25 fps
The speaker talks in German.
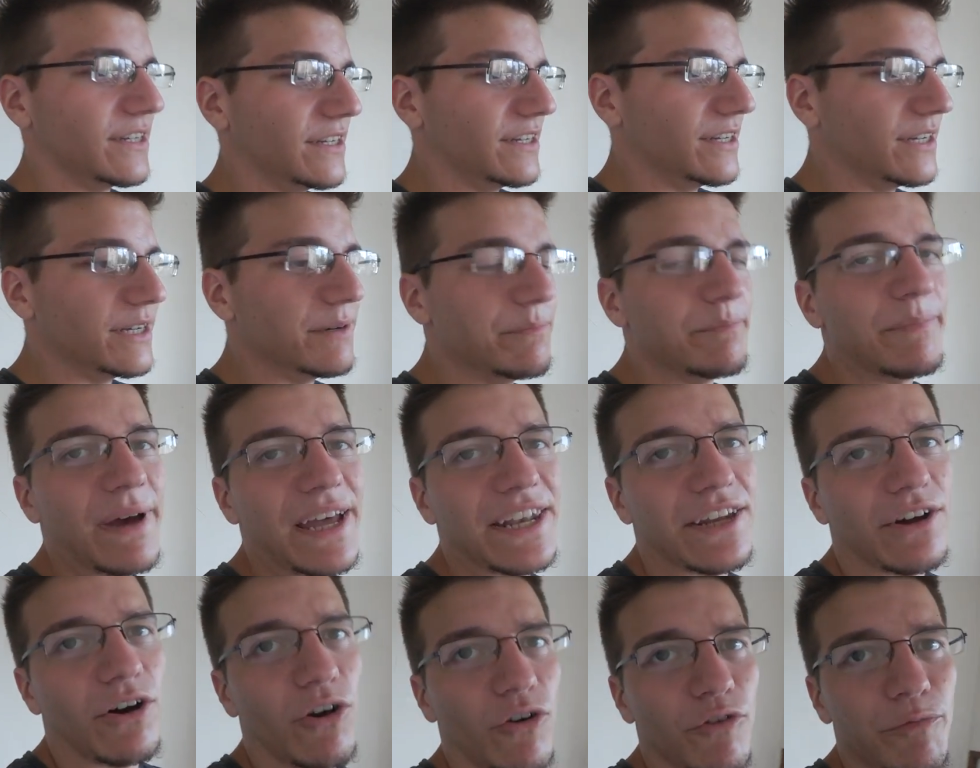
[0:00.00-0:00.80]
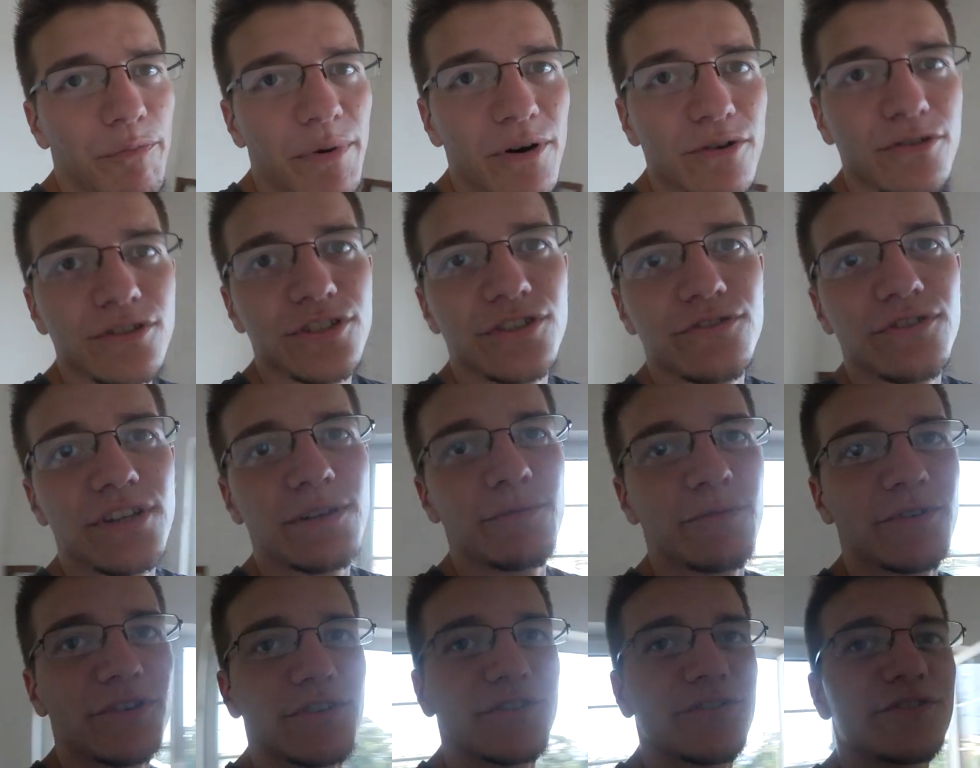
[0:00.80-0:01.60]
Ähm,
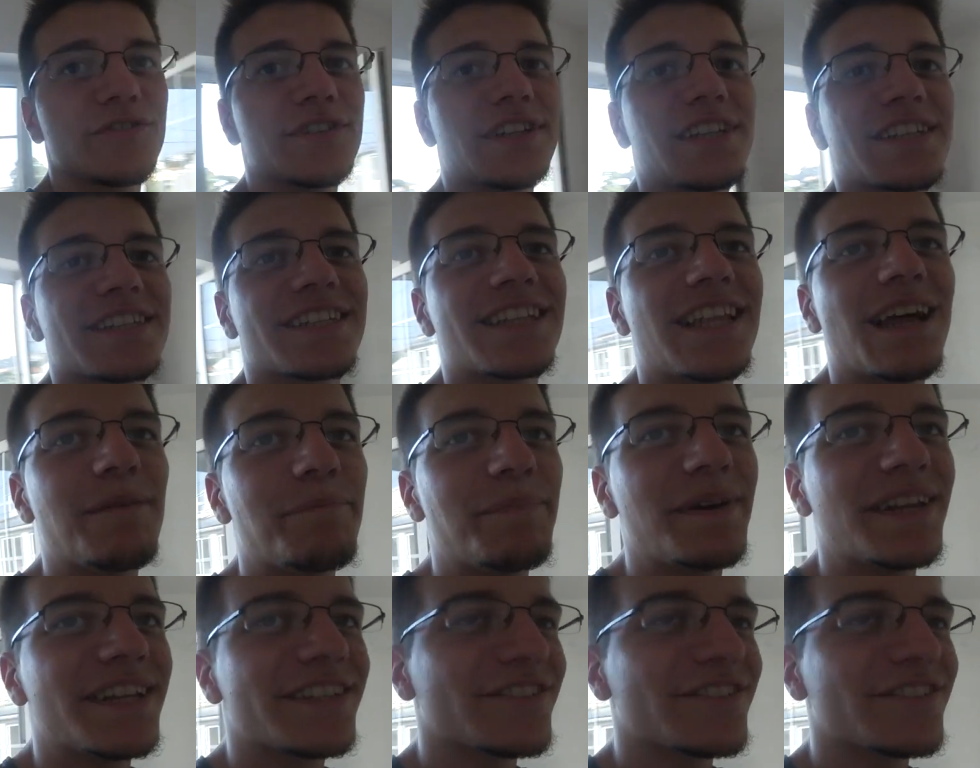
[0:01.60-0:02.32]
Bettaufbau-Stream oder so. Das Klappbett